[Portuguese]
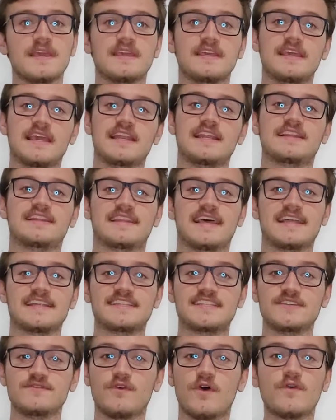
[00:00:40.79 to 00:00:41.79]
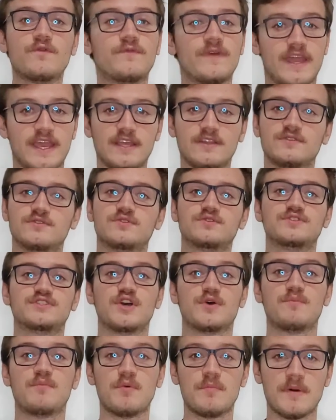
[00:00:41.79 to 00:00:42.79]
e ele está desenvolvendo o
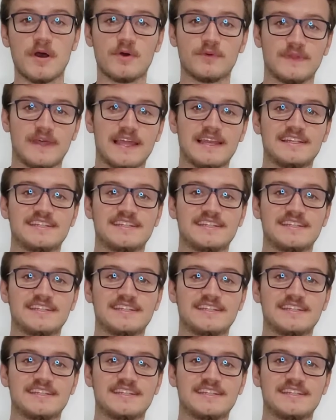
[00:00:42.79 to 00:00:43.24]
seu pulmão, né?